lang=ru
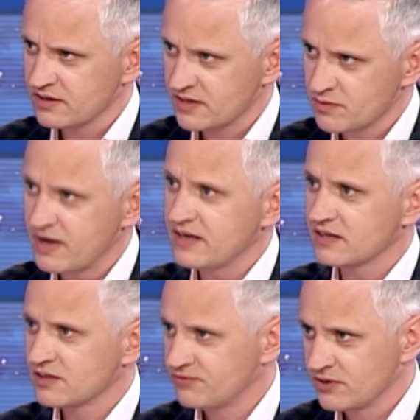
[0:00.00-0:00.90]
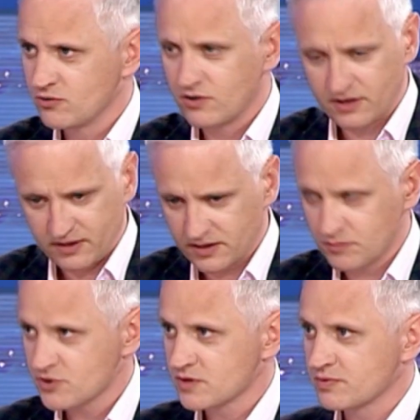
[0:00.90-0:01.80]
и Грибоедов, и Гоголь, и это
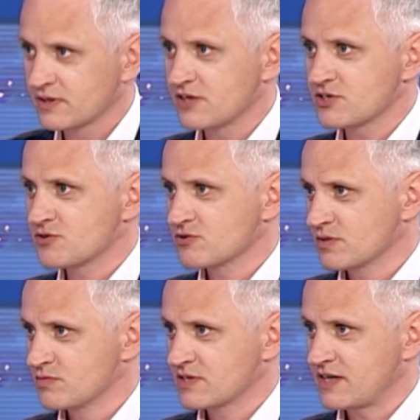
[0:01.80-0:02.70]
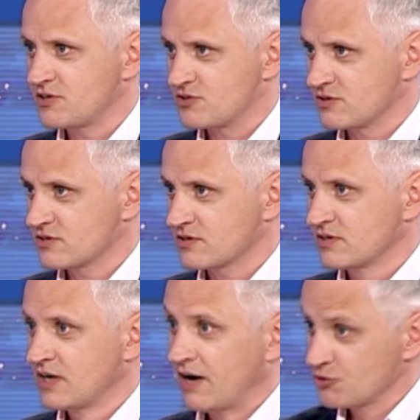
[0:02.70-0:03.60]
можно продолжать еще до бесконечности. Ну
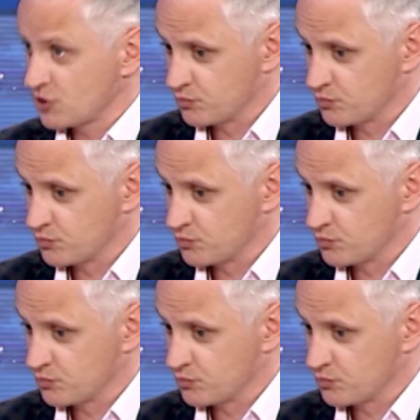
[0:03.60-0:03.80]
как? А вот сейчас